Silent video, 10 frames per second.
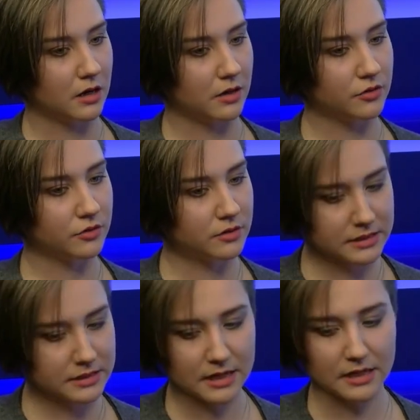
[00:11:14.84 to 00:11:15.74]
Но
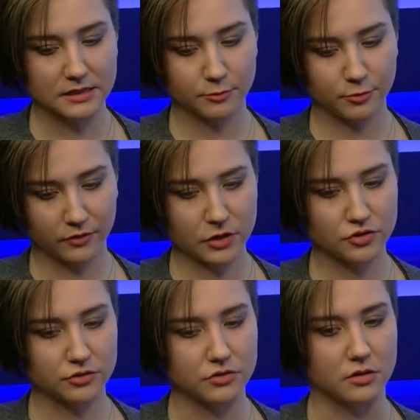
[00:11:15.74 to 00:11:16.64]
нельзя забывать,
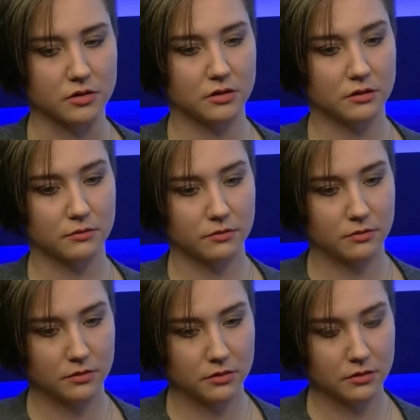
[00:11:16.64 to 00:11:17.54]
что
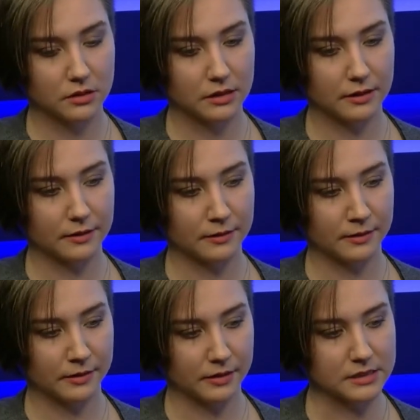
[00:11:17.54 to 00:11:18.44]

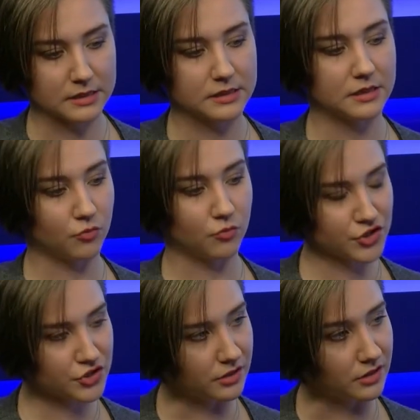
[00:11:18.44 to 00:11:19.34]
э, Россия
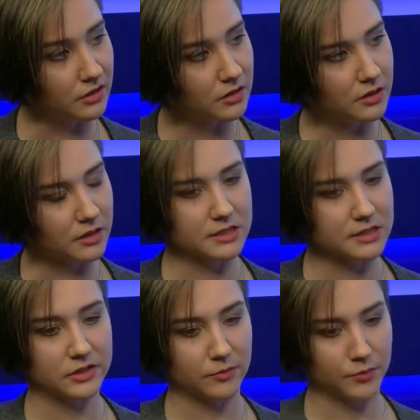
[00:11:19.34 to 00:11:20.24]
мощная,
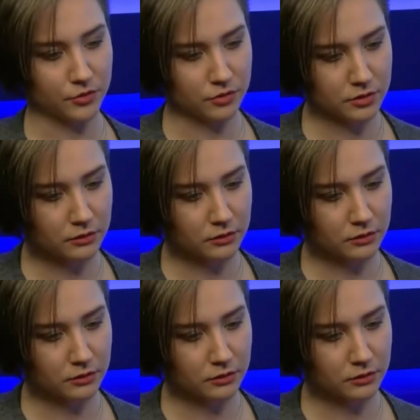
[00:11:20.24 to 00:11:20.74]
Россия прет,